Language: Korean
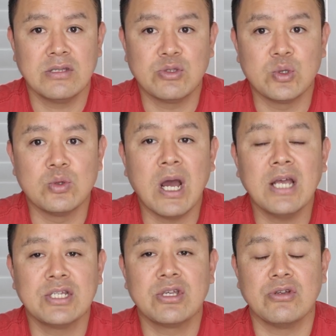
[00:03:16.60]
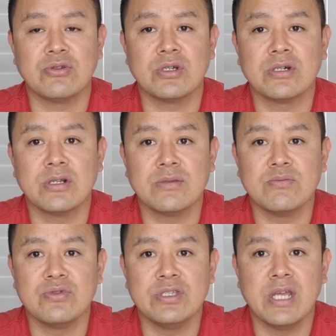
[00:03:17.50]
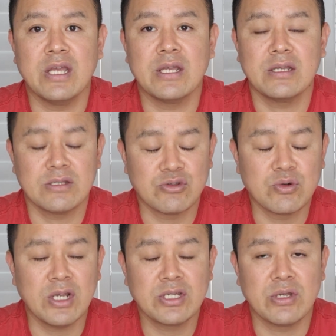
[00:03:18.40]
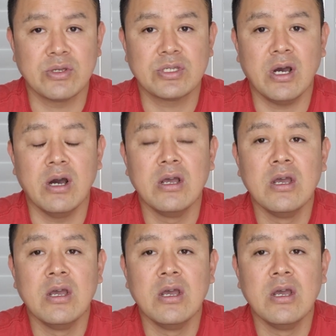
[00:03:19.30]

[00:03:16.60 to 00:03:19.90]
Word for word: 중화시켜주는 그런 문제 중화시켜줘서